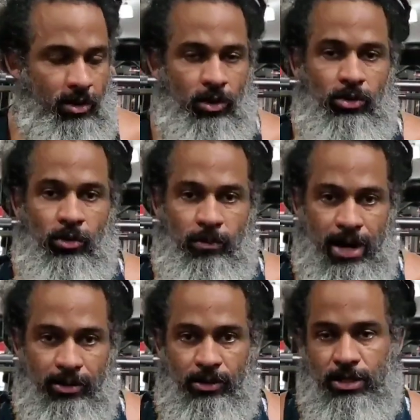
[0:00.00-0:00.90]

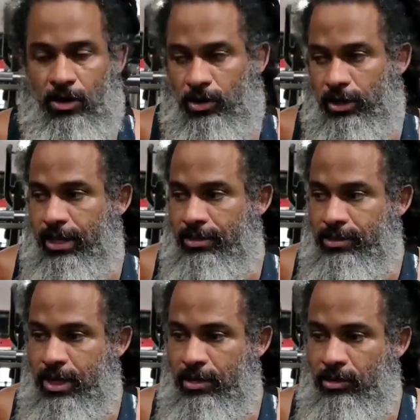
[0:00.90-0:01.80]
acostumbrándose a lo que está
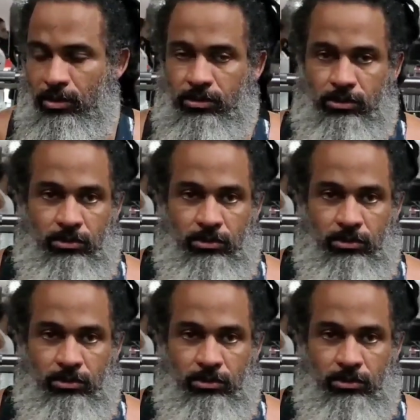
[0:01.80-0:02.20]
haciendo,